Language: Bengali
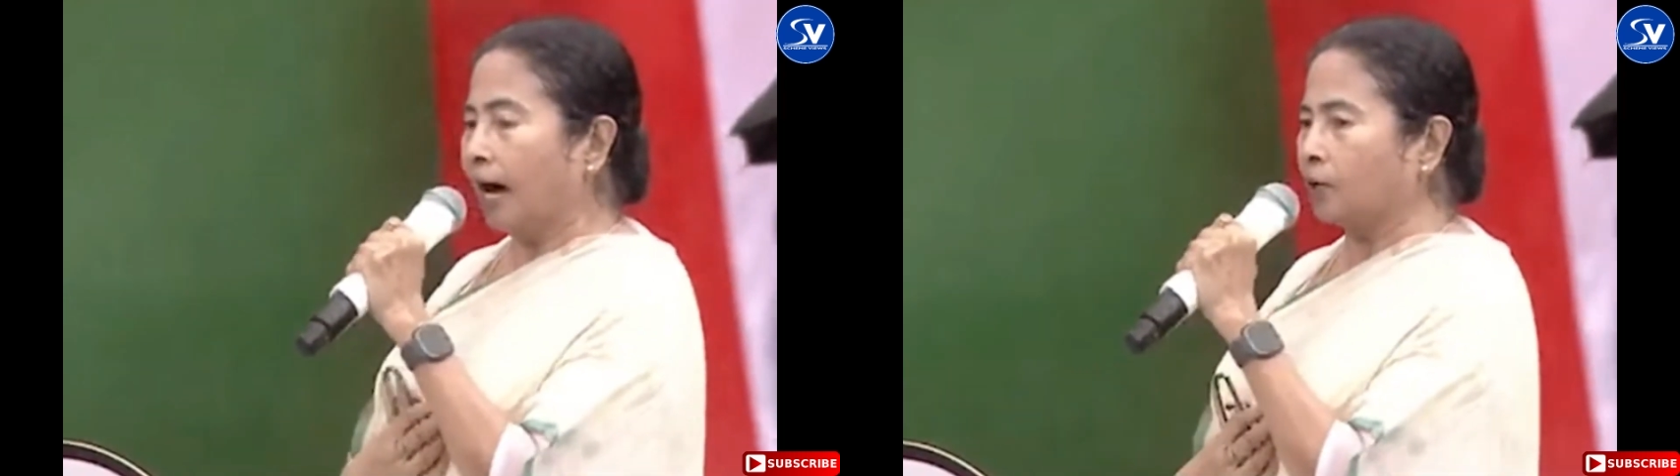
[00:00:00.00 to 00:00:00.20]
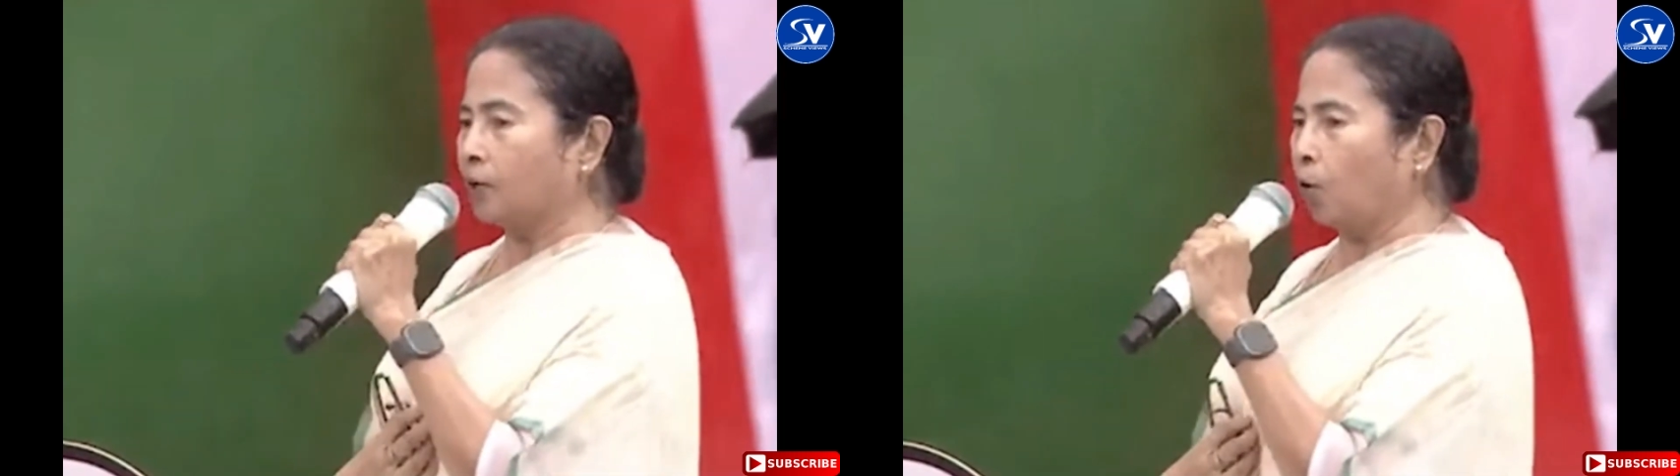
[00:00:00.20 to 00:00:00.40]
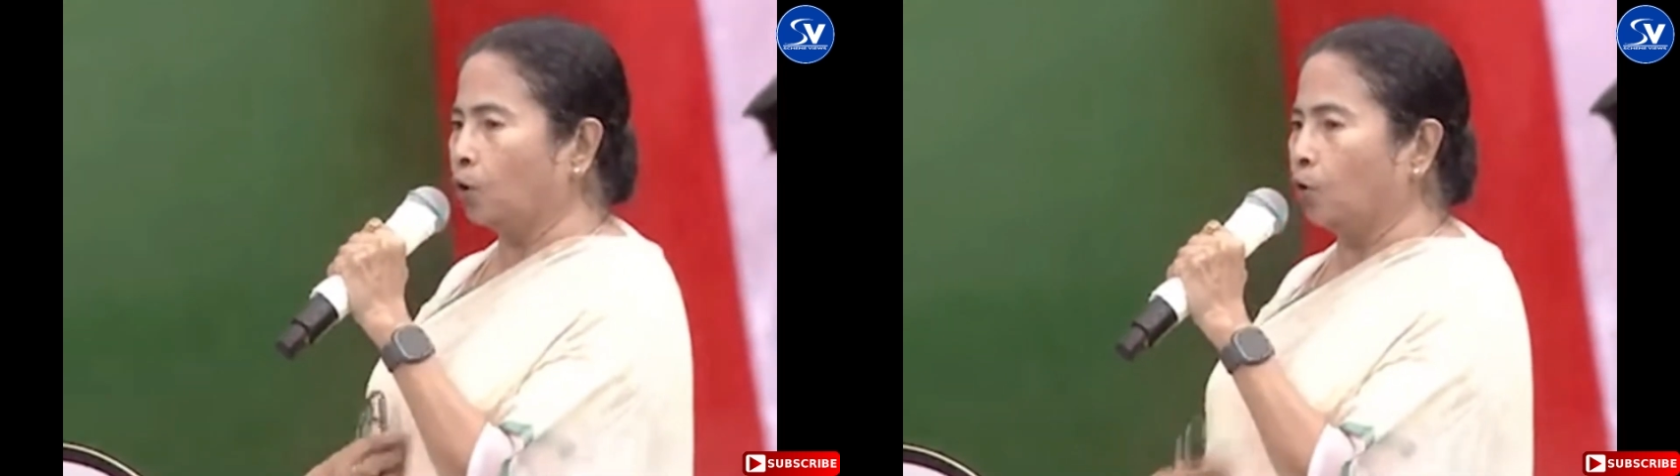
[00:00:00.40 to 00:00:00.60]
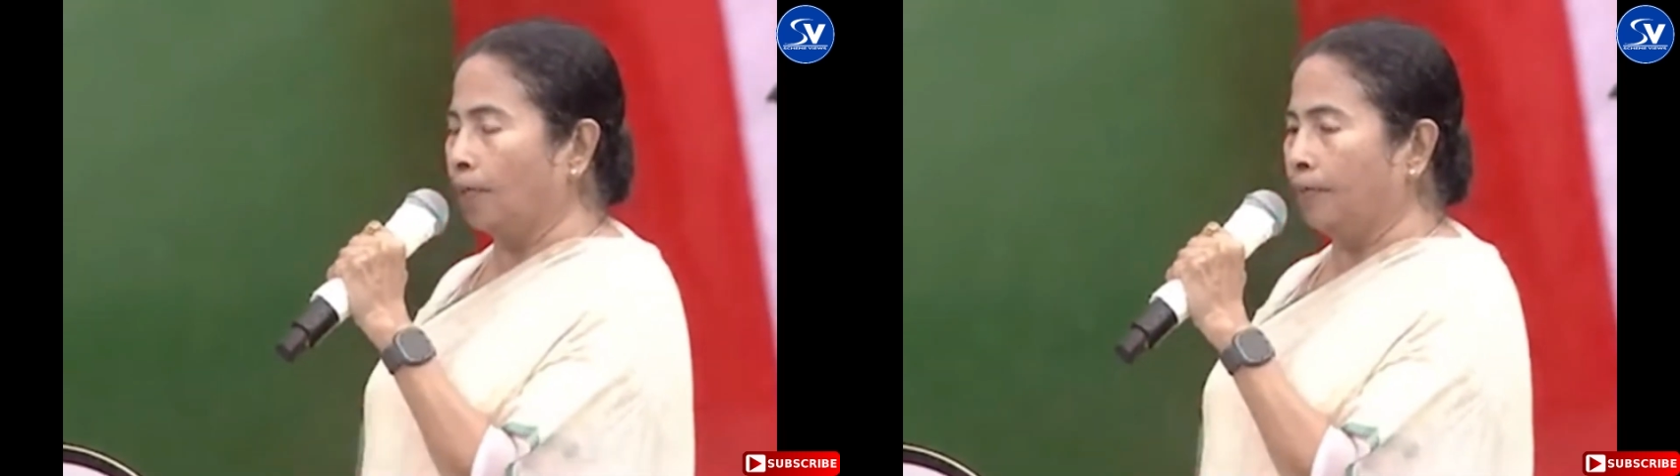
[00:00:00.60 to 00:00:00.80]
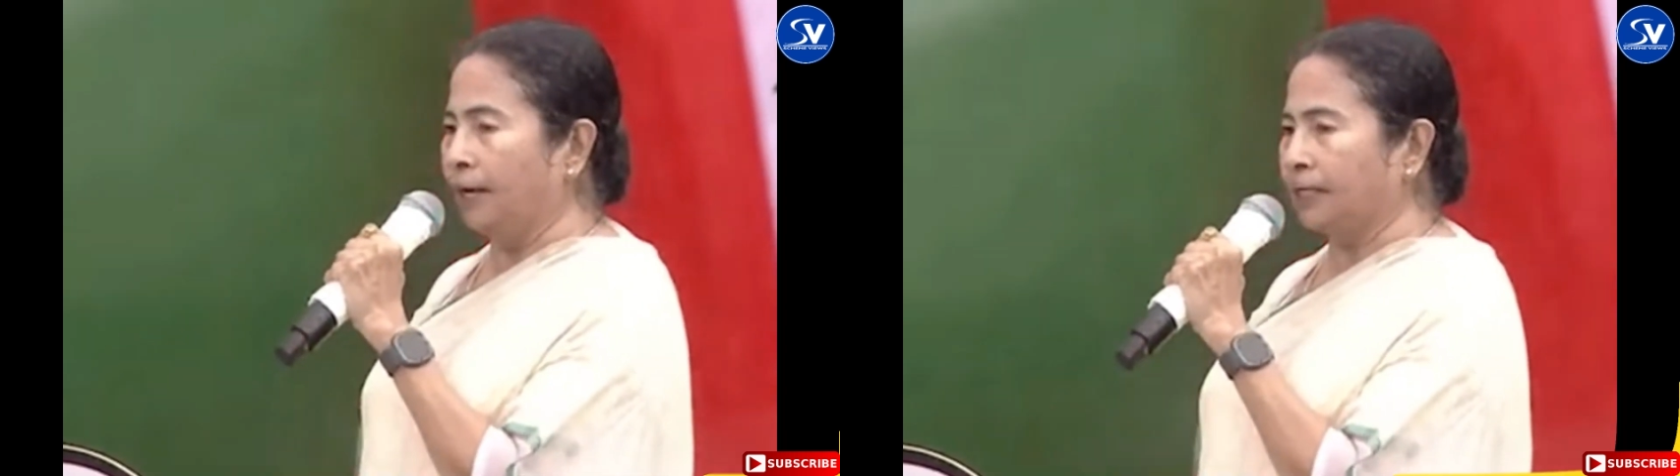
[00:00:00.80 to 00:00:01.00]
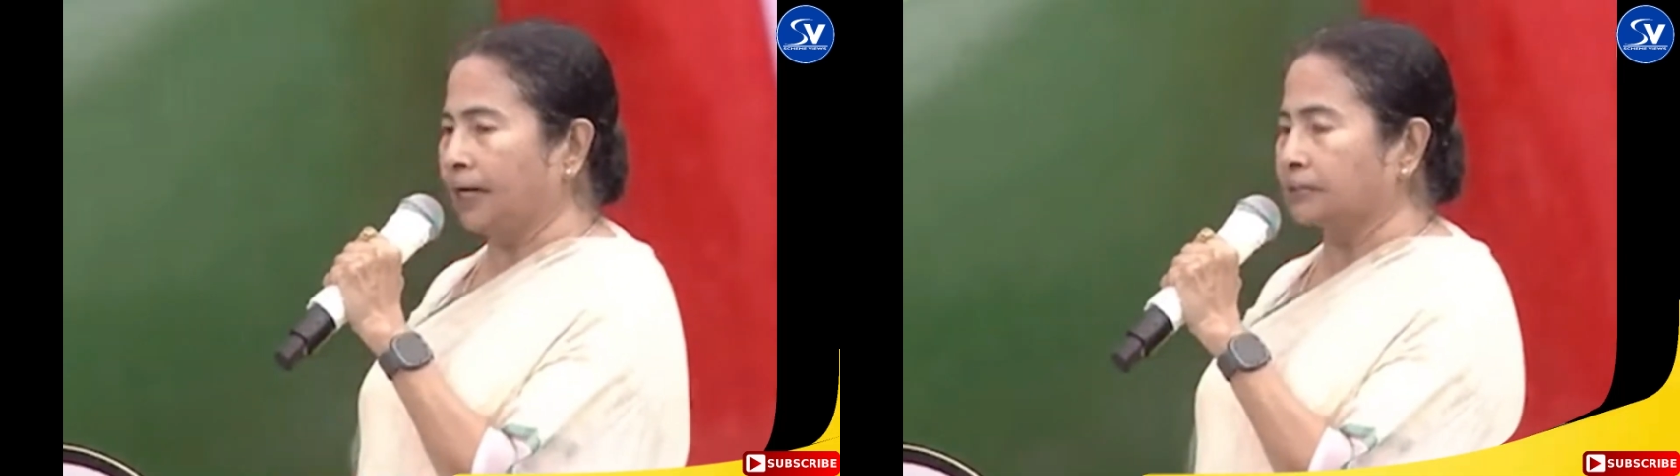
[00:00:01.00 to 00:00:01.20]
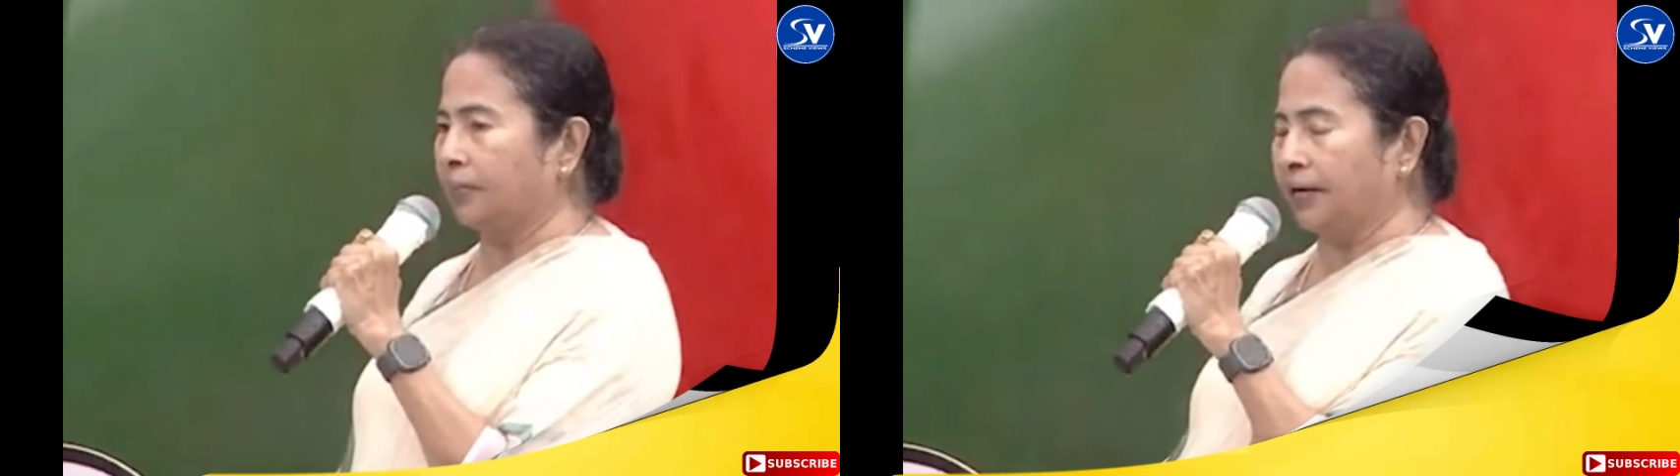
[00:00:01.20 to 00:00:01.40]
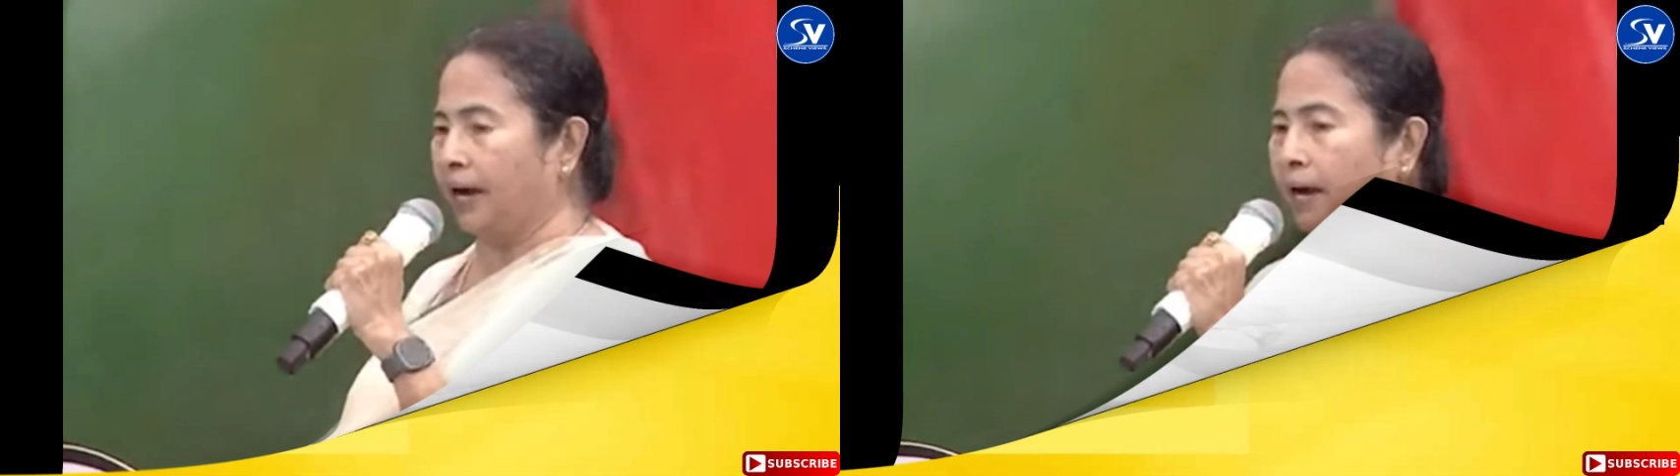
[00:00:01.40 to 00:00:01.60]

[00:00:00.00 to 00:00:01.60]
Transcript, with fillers: আর কোন গভর্নমেন্ট আসবে না